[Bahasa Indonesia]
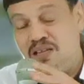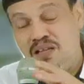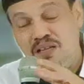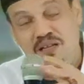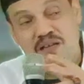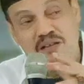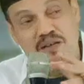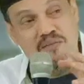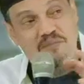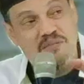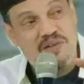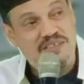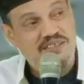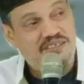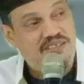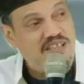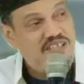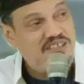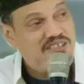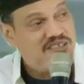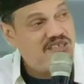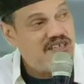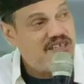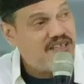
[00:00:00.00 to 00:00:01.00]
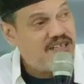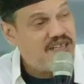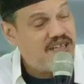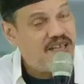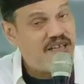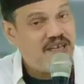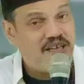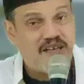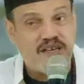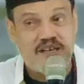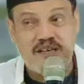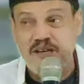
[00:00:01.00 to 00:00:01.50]
majelis
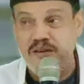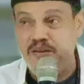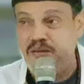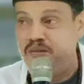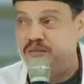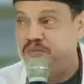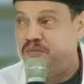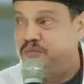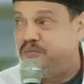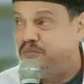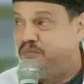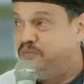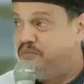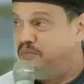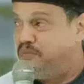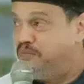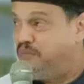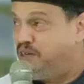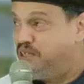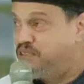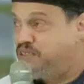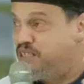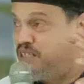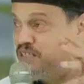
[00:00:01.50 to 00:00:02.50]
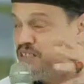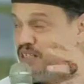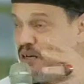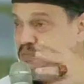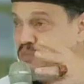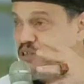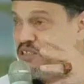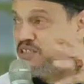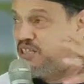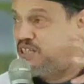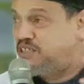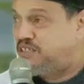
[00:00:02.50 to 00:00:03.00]
dikir majelis apa
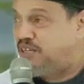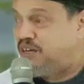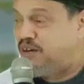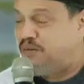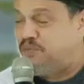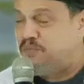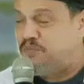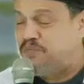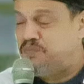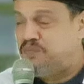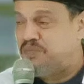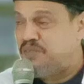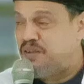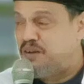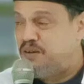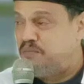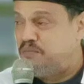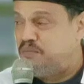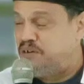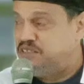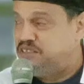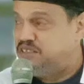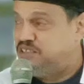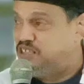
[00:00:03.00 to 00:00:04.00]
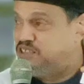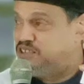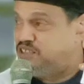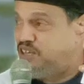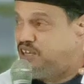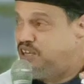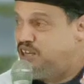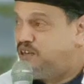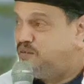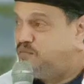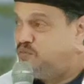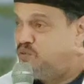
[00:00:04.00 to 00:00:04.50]
saja majelis
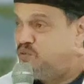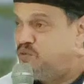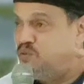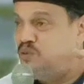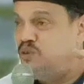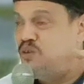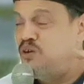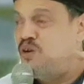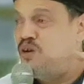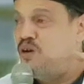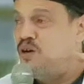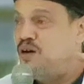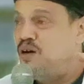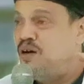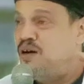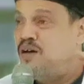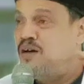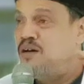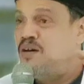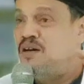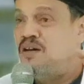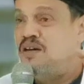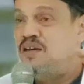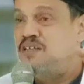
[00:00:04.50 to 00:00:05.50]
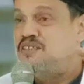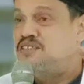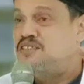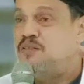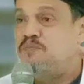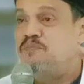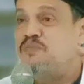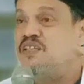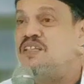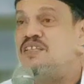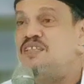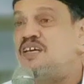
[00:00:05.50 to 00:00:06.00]
ilmu
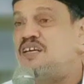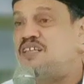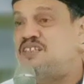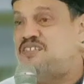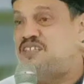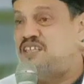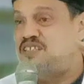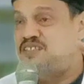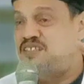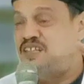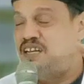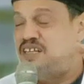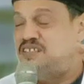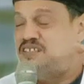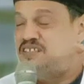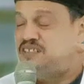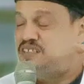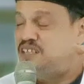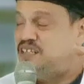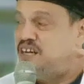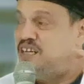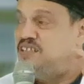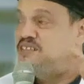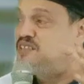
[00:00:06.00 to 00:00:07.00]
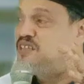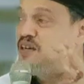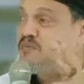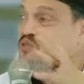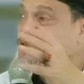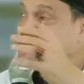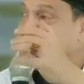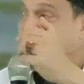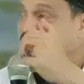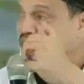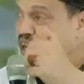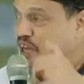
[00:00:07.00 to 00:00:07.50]
sebentar saja setengah jam
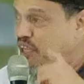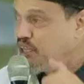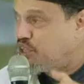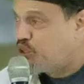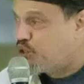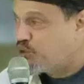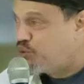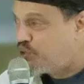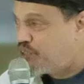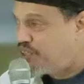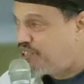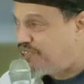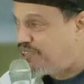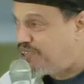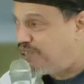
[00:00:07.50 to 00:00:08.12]
sudah ngantuk kita